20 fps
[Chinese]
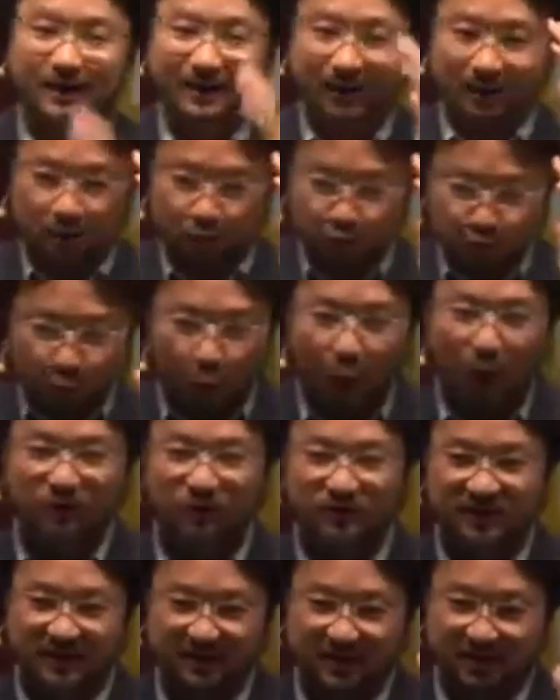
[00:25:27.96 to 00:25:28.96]
的创
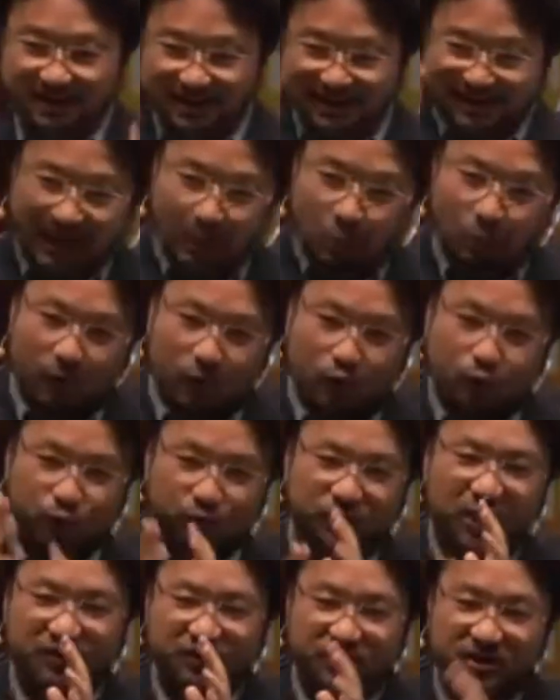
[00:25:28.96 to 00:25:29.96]
始的三位主
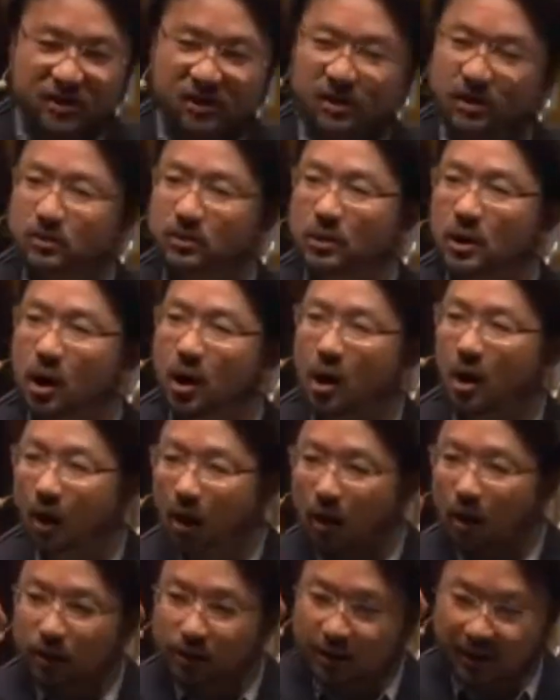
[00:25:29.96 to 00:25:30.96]
将之一，
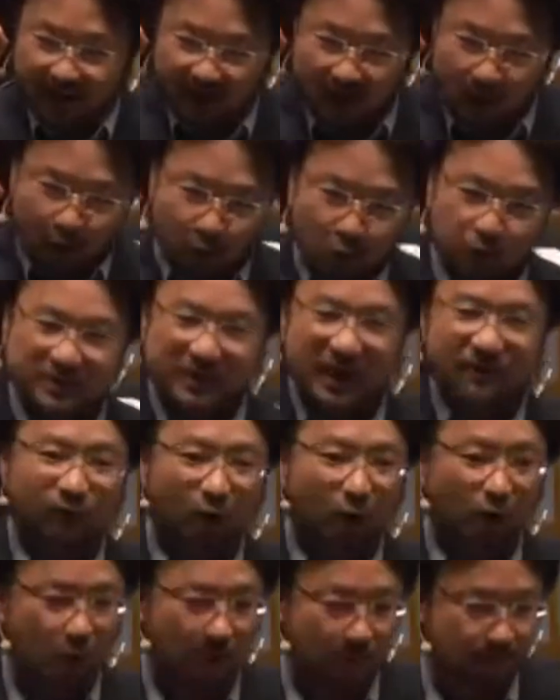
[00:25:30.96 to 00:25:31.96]
那个 Gustav
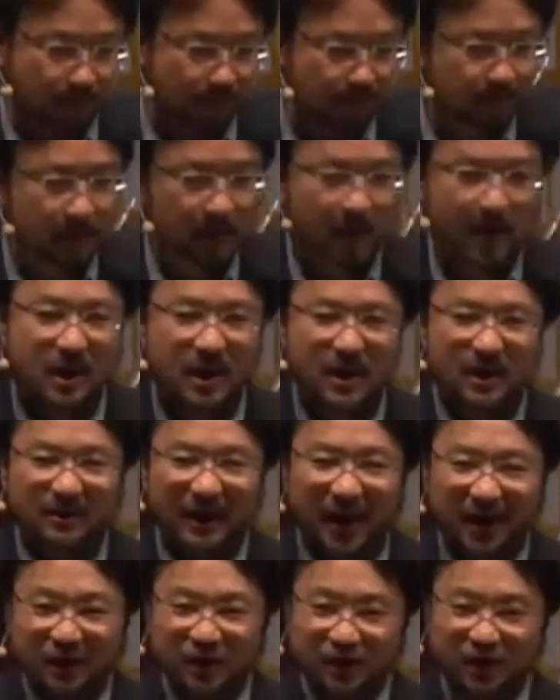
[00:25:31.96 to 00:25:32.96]
o l n
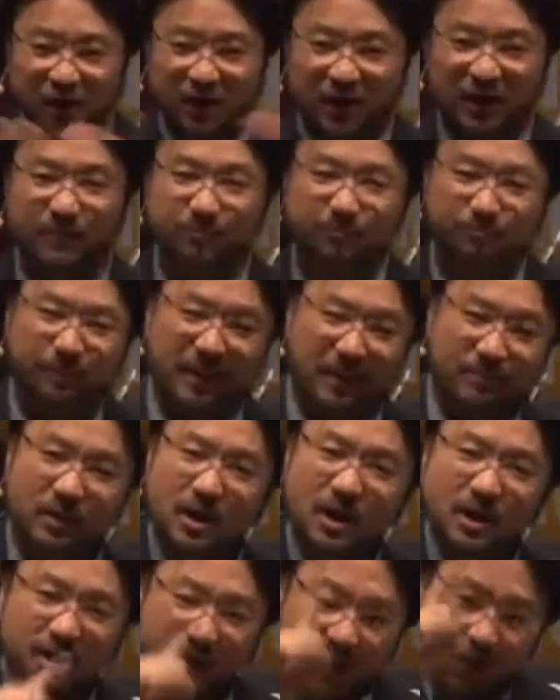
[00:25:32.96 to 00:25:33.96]
他写了一本，
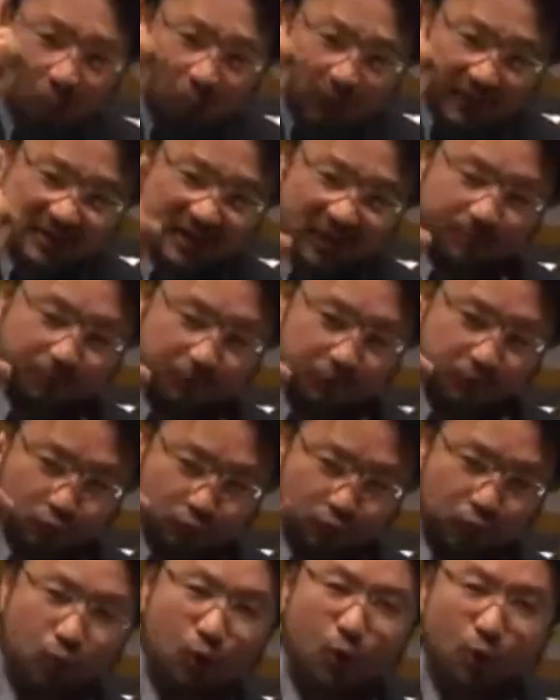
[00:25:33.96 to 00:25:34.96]
因为这部
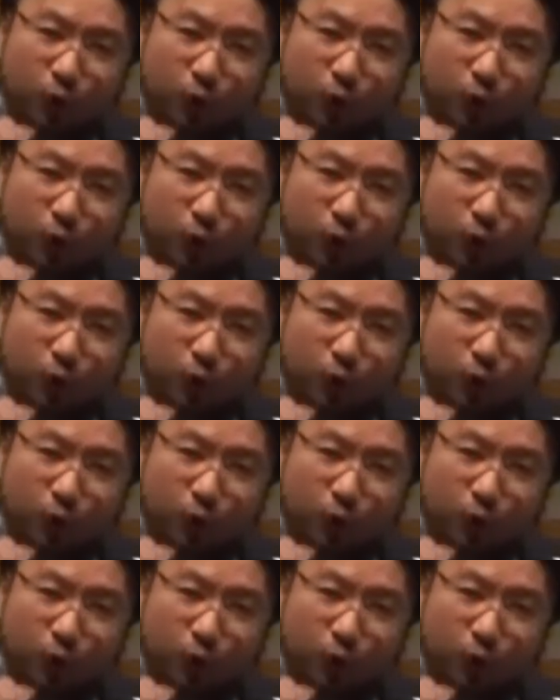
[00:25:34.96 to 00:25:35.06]
书《